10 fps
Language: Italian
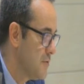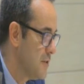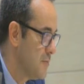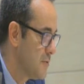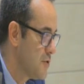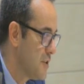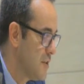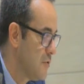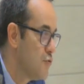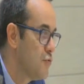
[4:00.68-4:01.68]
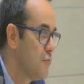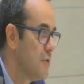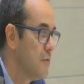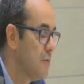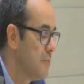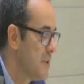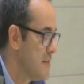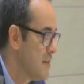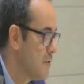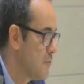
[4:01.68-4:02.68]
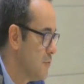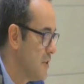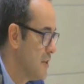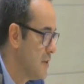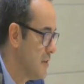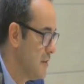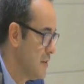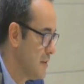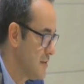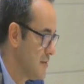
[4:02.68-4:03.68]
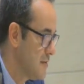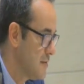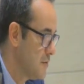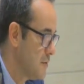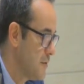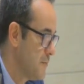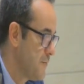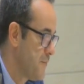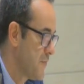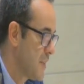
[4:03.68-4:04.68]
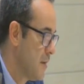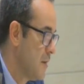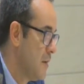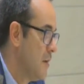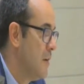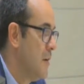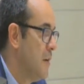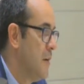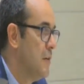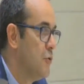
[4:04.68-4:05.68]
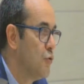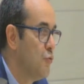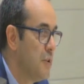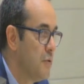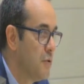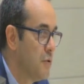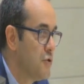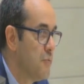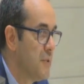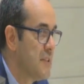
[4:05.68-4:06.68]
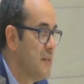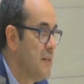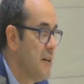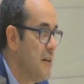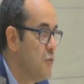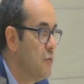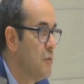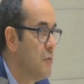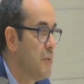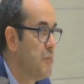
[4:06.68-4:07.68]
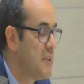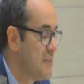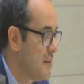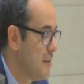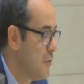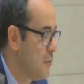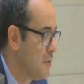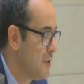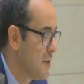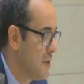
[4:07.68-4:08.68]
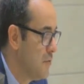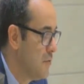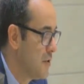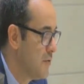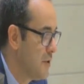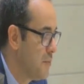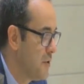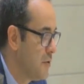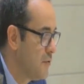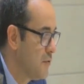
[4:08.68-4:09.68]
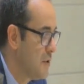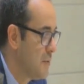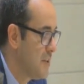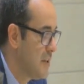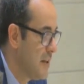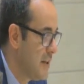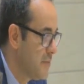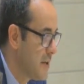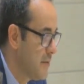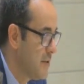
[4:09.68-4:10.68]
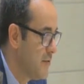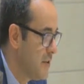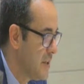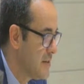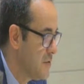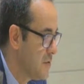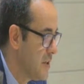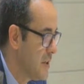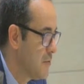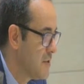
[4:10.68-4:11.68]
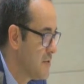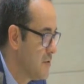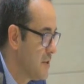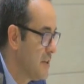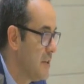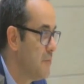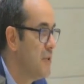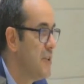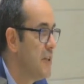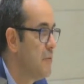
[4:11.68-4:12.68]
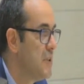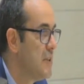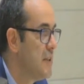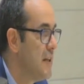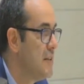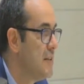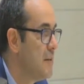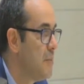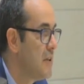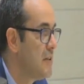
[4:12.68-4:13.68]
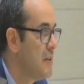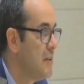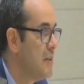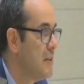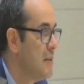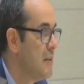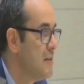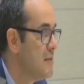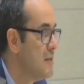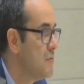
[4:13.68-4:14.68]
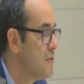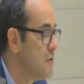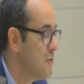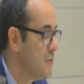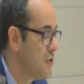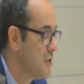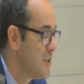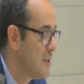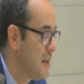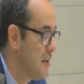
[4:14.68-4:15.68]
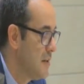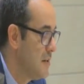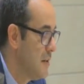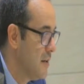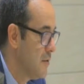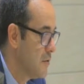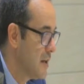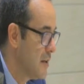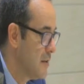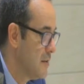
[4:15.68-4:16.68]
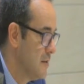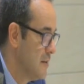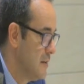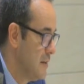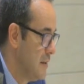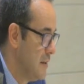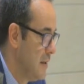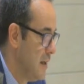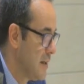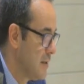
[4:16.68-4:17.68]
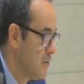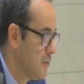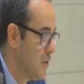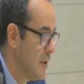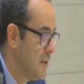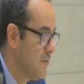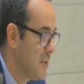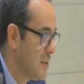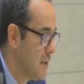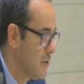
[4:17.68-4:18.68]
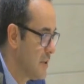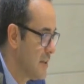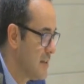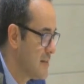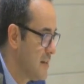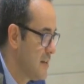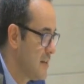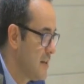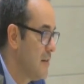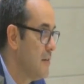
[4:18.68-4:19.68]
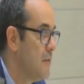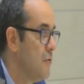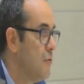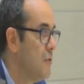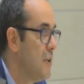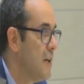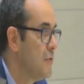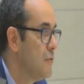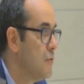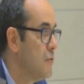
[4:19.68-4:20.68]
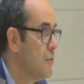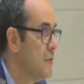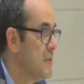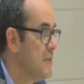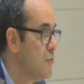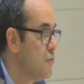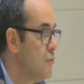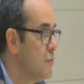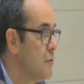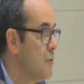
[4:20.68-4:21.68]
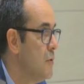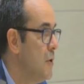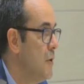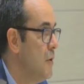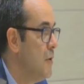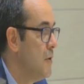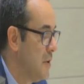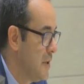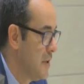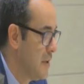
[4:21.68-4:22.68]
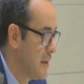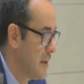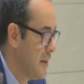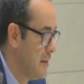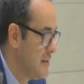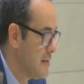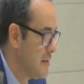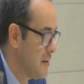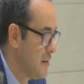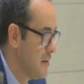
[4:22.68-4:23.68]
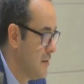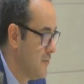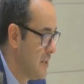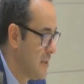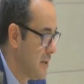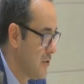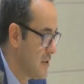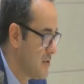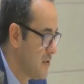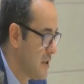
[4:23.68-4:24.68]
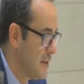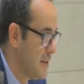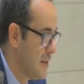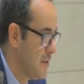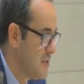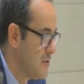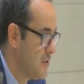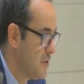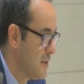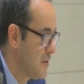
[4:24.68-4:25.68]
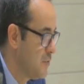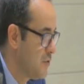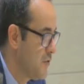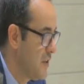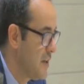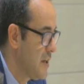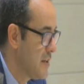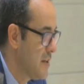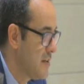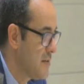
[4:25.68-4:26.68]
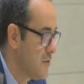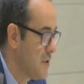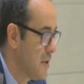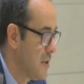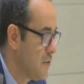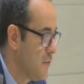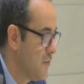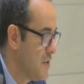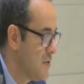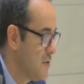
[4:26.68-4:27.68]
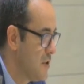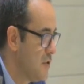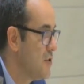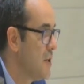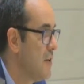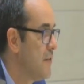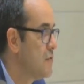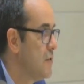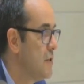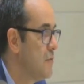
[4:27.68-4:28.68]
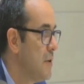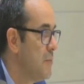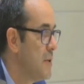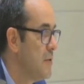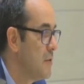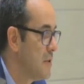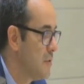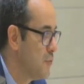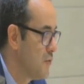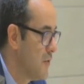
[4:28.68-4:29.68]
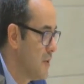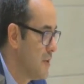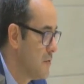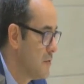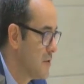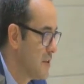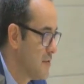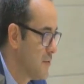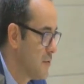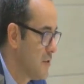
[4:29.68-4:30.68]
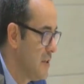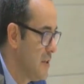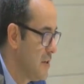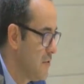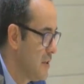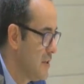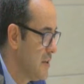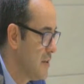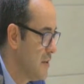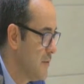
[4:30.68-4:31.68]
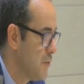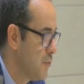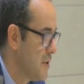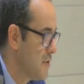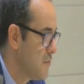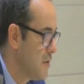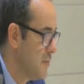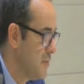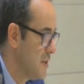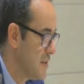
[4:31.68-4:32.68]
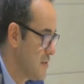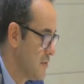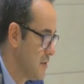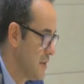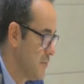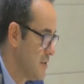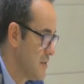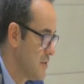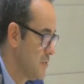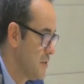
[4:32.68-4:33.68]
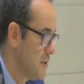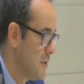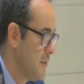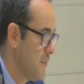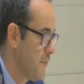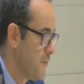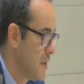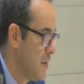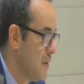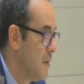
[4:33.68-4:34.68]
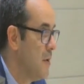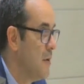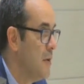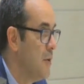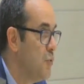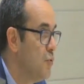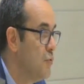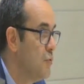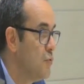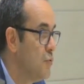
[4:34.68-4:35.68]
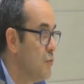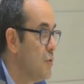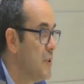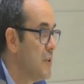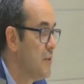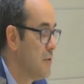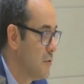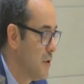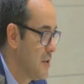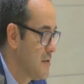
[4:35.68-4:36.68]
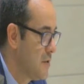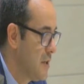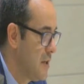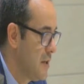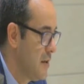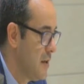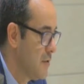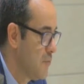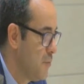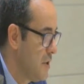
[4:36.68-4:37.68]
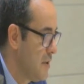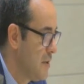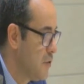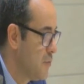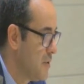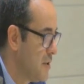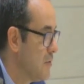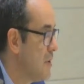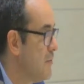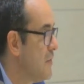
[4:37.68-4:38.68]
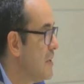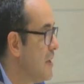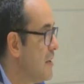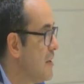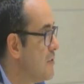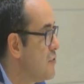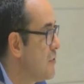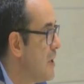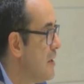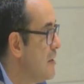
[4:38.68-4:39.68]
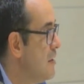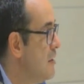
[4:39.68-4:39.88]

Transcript: di progetti congiunti con i paesi a economia in transizione. Il documento che oggi presentiamo rappresenta inoltre un riferimento fondamentale per la pianificazione e l'attuazione delle politiche ambientali da parte delle istituzioni centrali e locali. Accanto all'inventario dei gas serra, ogni anno l'Istituto eh, realizza l'inventario nazionale delle emissioni in atmosfera richiesto dalla Convenzione di Ginevra sull'inquinamento atmosferico transfrontaliero e dalle direttive europee sulla limitazione delle emissioni. In più, tutto il territorio nazionale attualmente è coperto da inventari regionali